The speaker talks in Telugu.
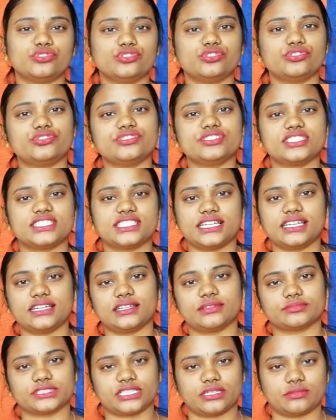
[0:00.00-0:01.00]
ముందు నుంచి
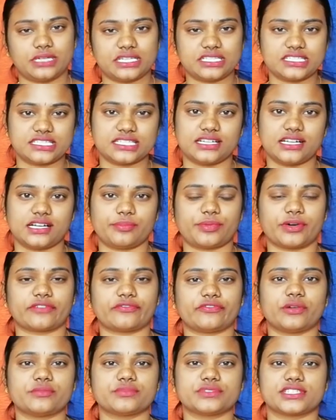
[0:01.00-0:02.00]
మంచిగా
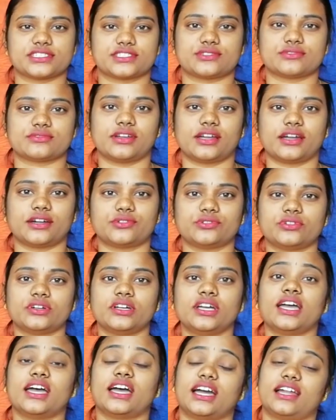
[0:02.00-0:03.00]
పర్ఫామ్ చేస్తున్నాడు
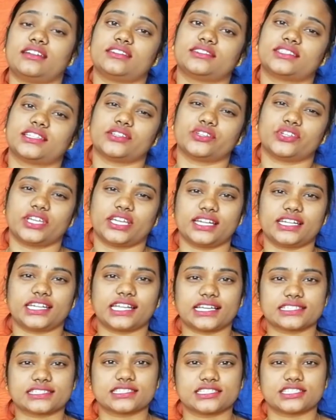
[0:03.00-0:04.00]
అండ్ తను ఏ
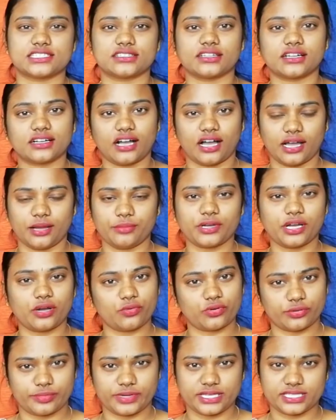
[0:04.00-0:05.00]
టాస్క్ ఇచ్చినా కామ్గా
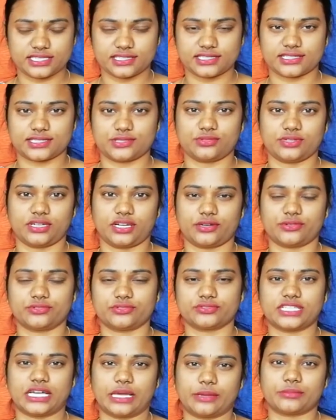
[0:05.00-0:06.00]
ఒబే చేస్తున్నాడు
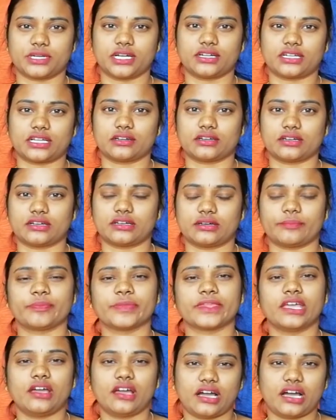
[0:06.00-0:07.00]
సామ్రాట్ అన్న
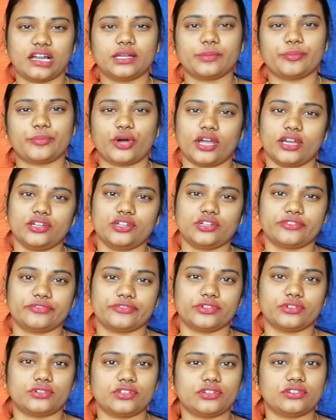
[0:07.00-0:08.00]
అన్న పాయింట్
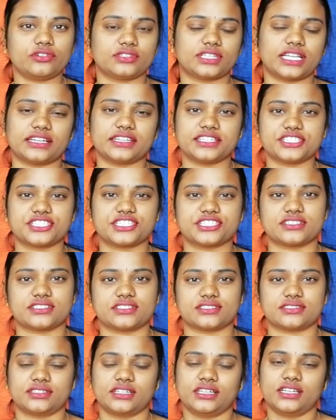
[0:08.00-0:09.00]
ఆఫ్ వ్యూలో తనీష్
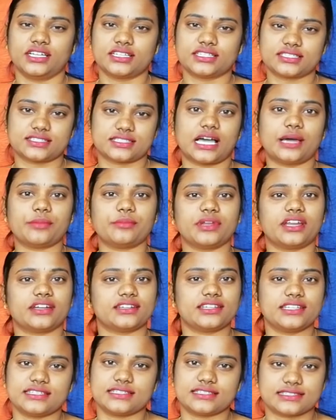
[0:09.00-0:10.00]

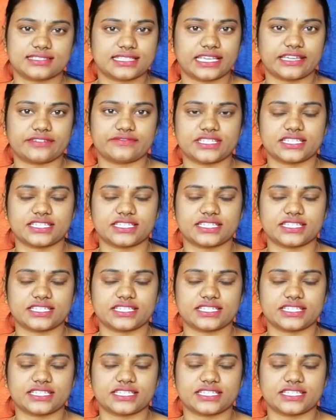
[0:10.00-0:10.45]
సామ్రాట్ని సేవ్